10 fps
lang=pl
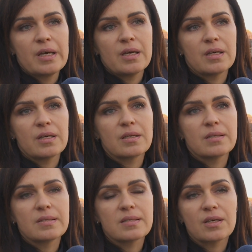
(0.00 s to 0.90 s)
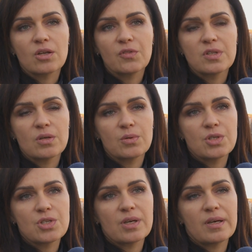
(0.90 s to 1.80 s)
e, za kierownicą
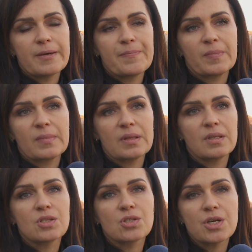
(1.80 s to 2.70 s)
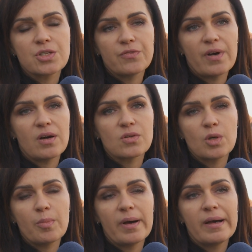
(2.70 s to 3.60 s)
jedzie mm, nietrzeźwa
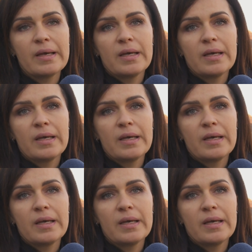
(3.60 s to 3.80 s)
osoba,